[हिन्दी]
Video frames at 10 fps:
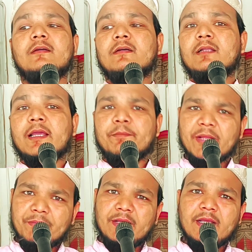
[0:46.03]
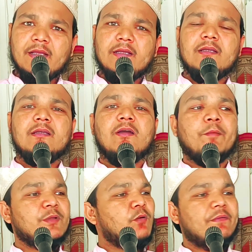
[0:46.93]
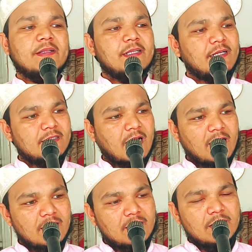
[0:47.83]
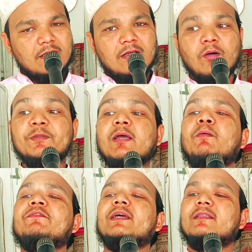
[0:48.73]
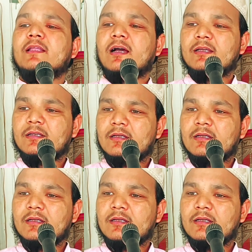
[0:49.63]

लेकिन फिर भी वो हमसे नफ़रत नहीं करता हमें माफ़ कर देता है